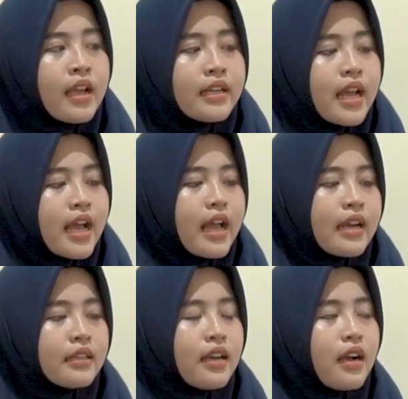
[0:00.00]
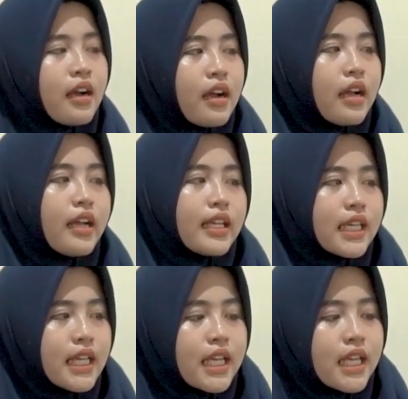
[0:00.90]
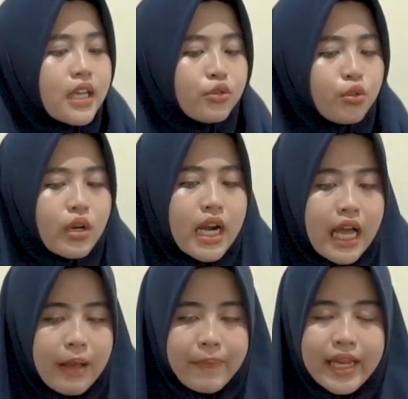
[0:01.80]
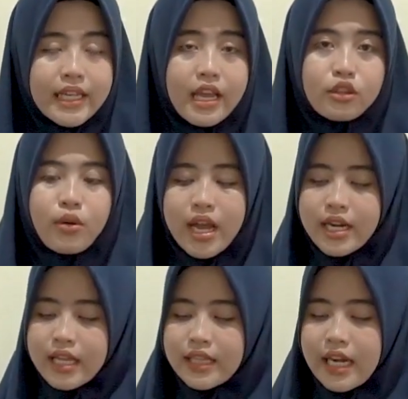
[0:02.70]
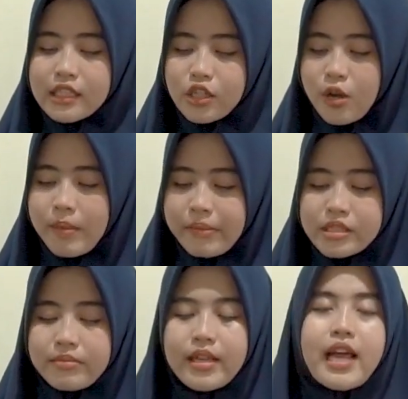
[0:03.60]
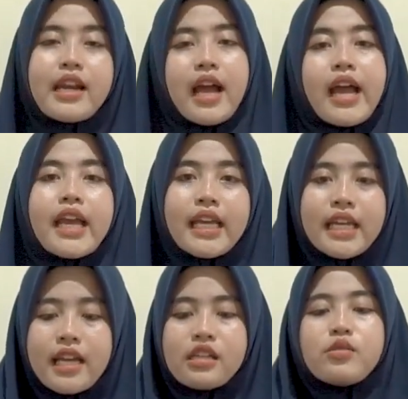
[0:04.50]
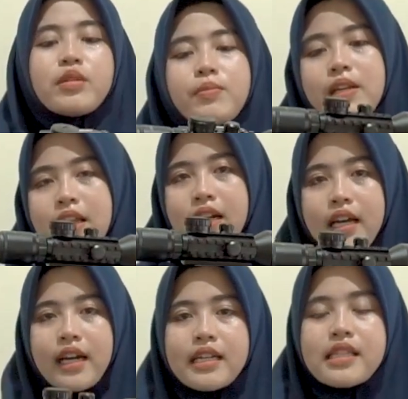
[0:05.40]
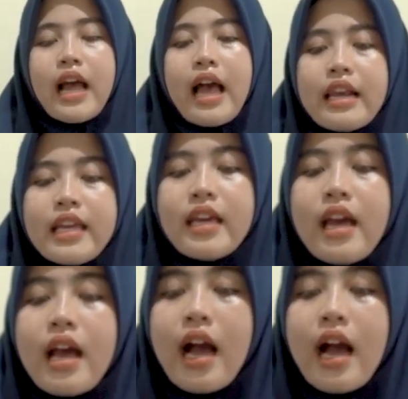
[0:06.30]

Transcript: Dan uh, ini untuk kelengkapannya itu ada teleskop M9 kayak gini ya sobat bediler keren sekali.